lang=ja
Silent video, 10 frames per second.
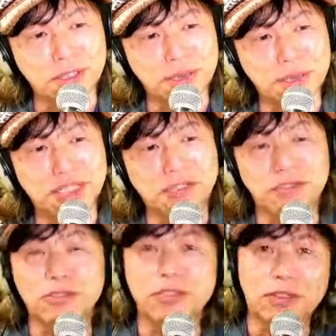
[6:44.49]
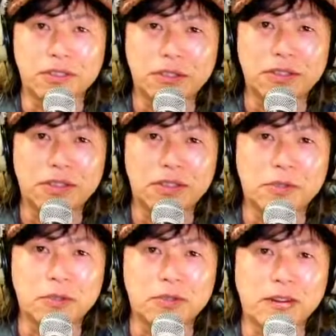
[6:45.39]
ブランド作りを
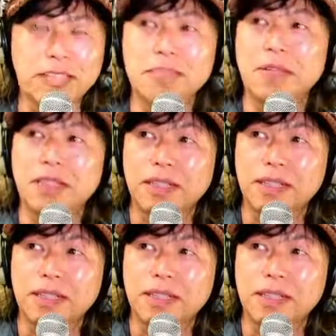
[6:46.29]
僕が初めて、